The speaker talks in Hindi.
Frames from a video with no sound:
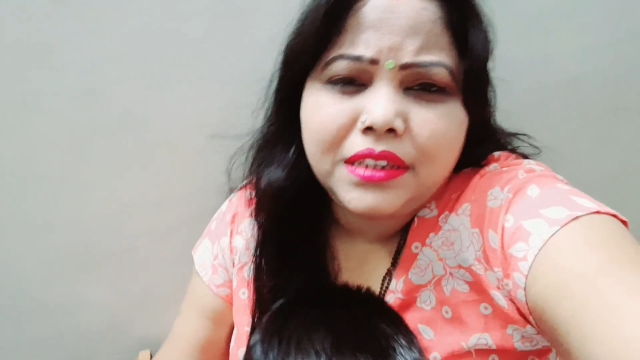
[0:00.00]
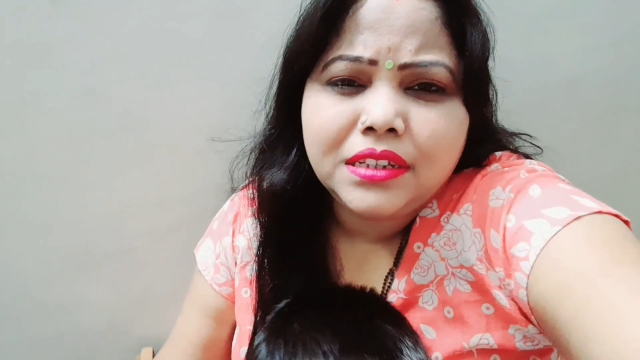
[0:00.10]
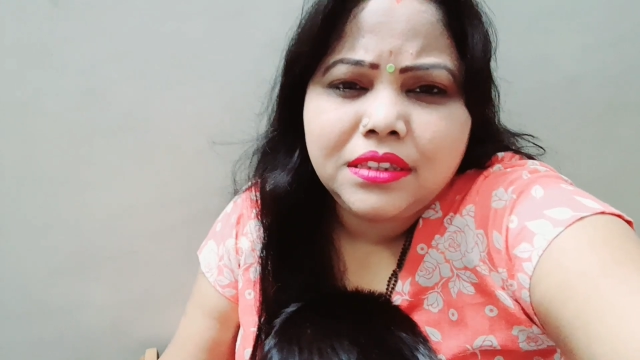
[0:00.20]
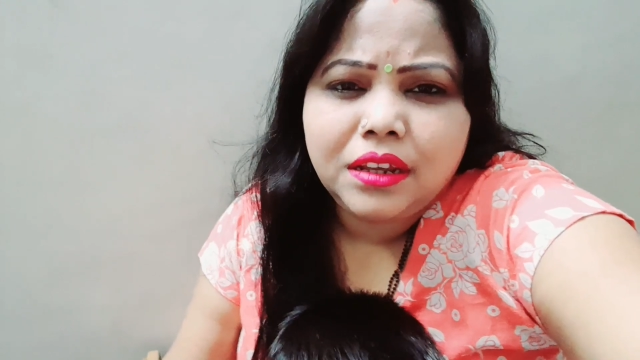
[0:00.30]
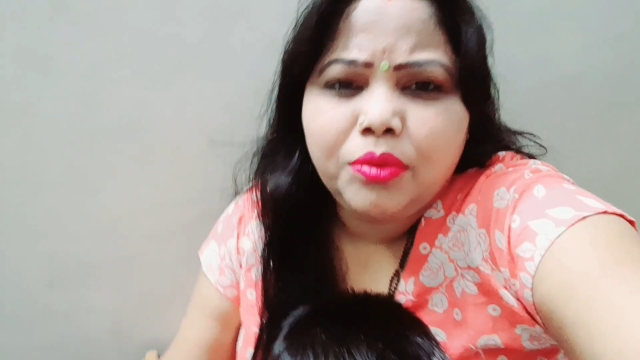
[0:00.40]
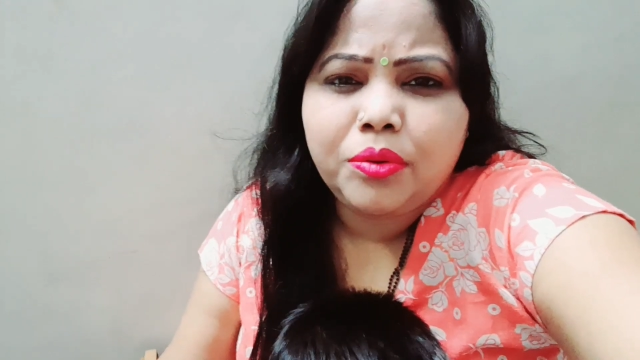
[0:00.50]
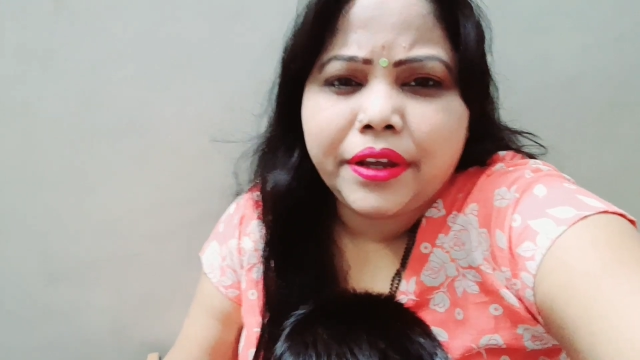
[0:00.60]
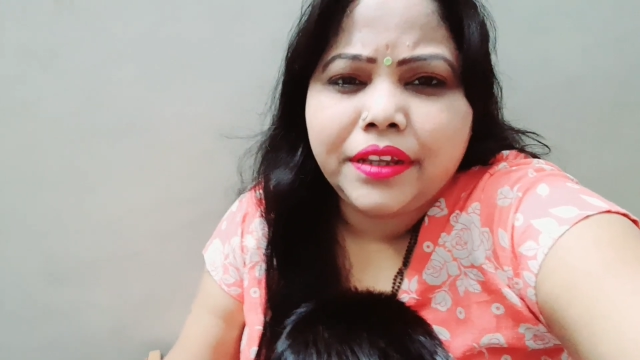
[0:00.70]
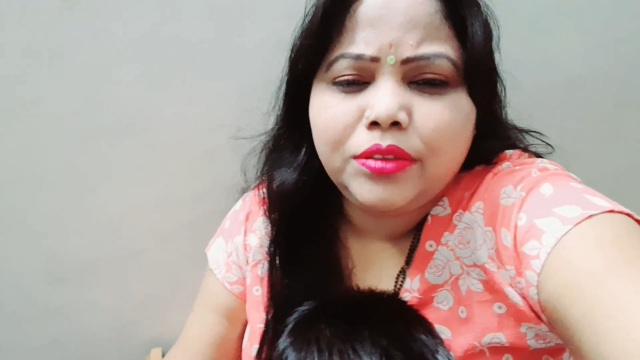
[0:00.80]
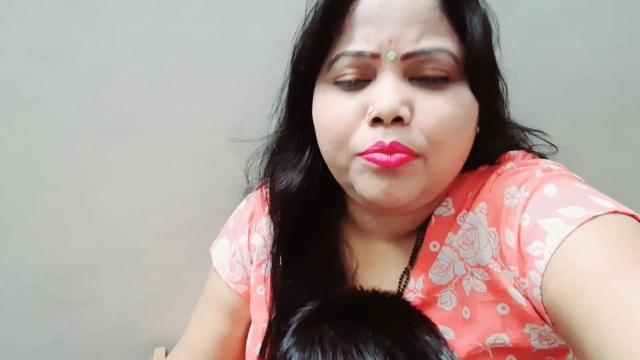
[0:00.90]
दस दिन हो गए
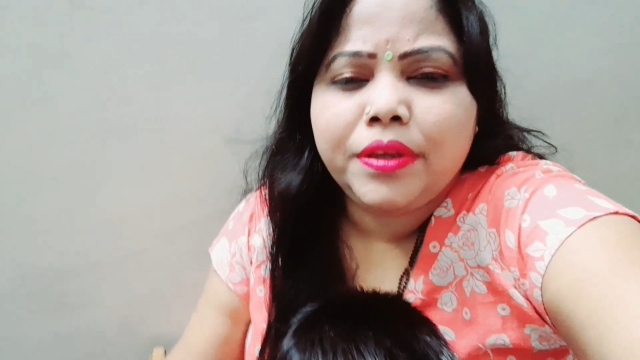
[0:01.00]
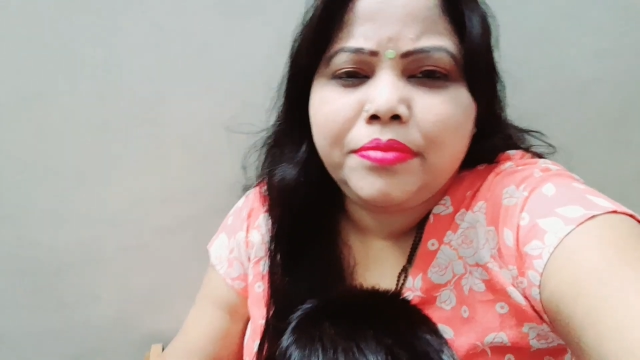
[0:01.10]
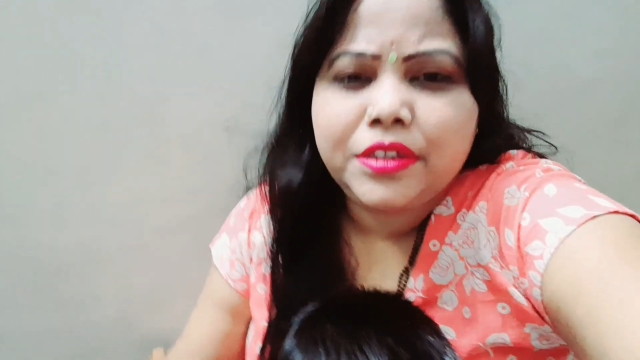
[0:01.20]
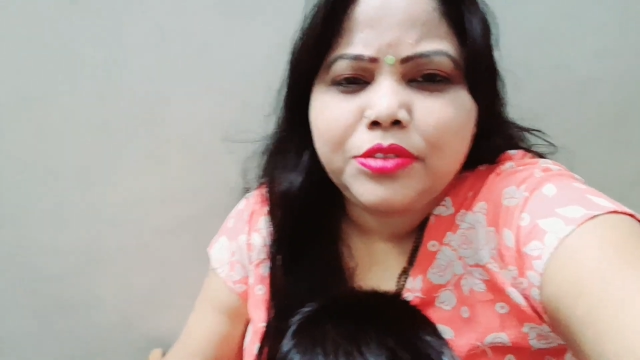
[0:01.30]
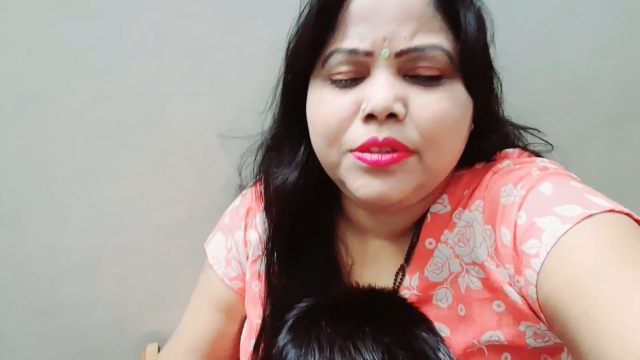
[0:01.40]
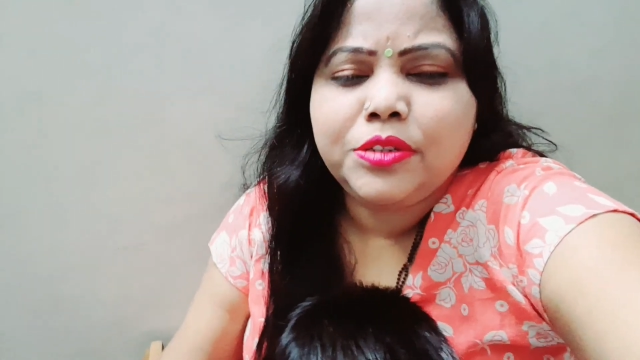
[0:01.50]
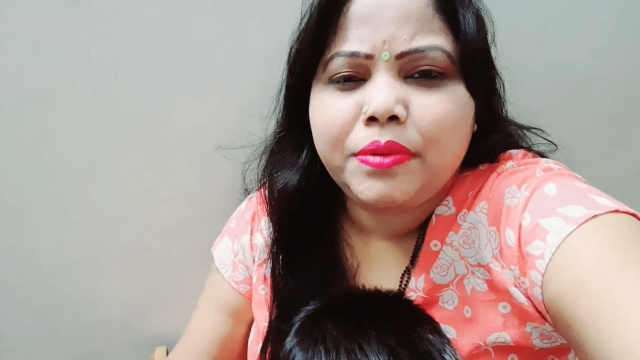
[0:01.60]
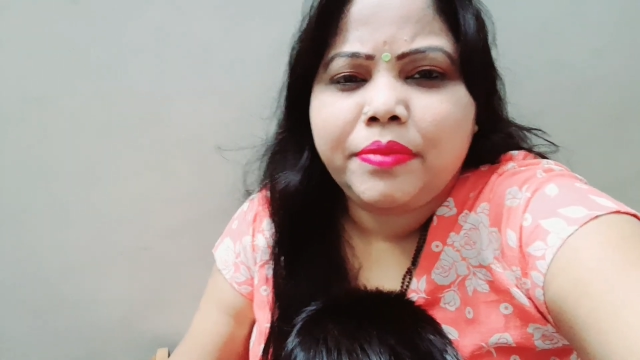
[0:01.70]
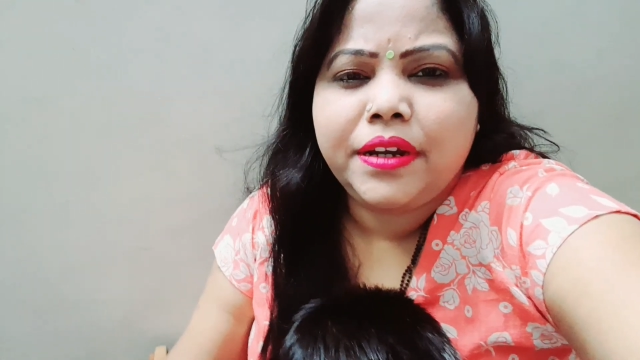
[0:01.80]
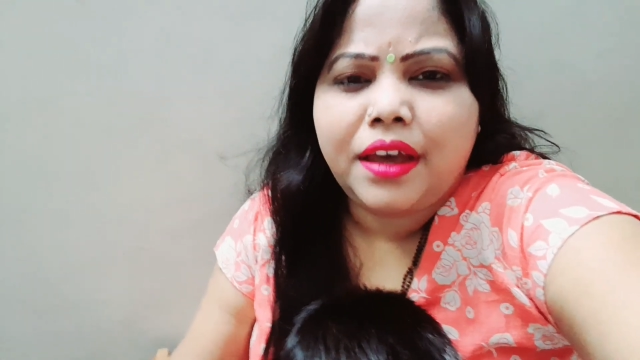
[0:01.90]
तो मैं बीच बीच में
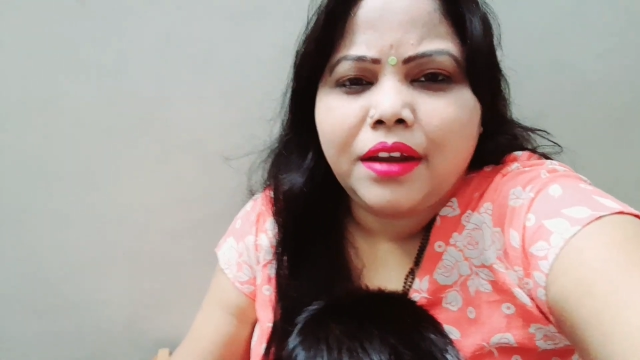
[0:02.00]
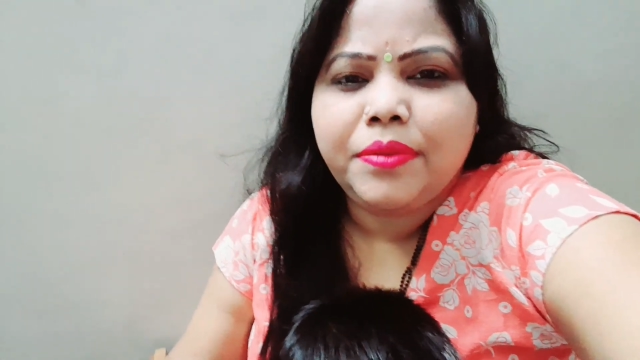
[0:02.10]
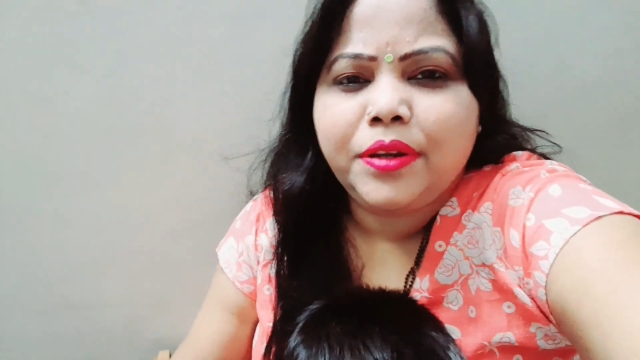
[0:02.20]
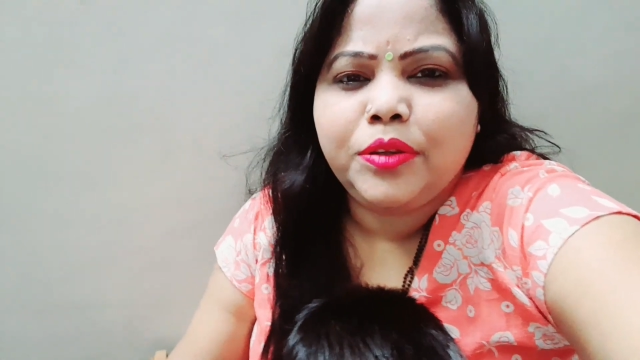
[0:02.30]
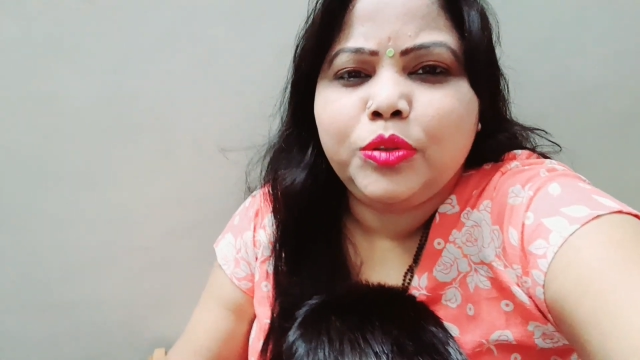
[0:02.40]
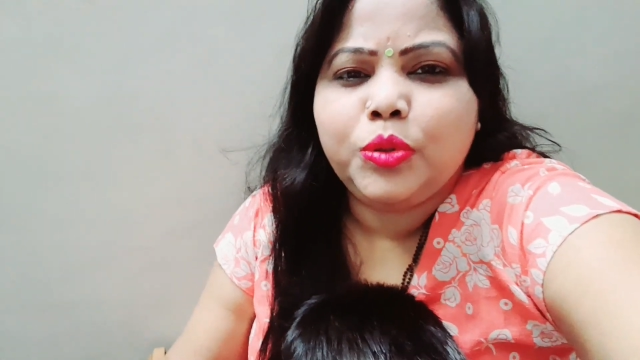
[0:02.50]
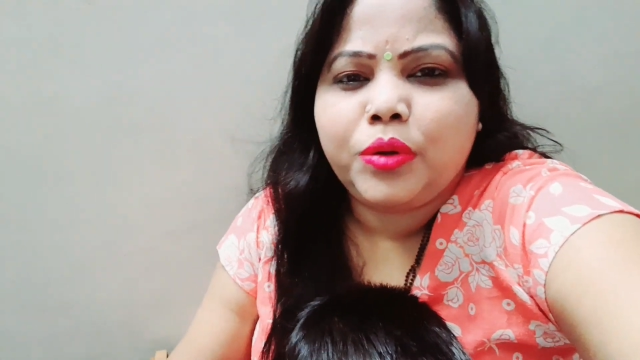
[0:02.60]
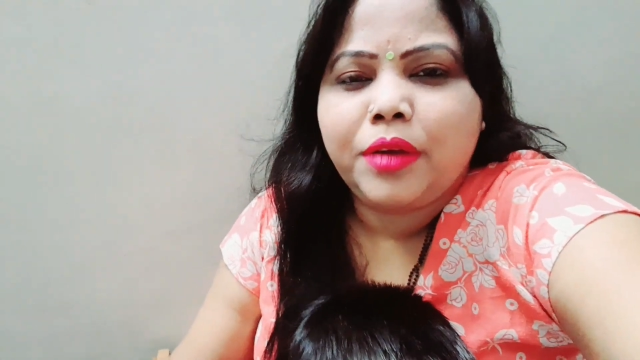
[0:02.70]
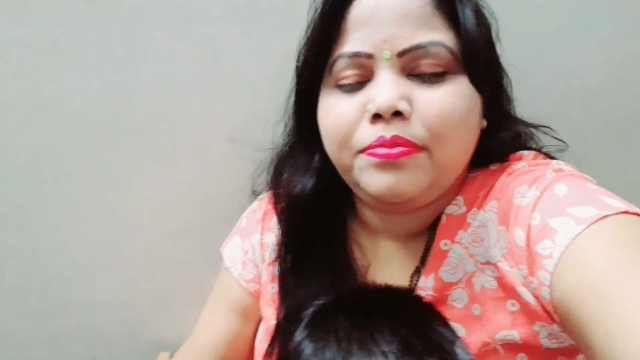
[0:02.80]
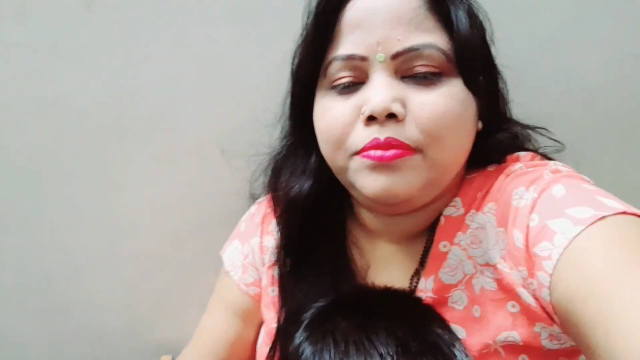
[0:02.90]
मैं डाल भी रही हूँ दो अब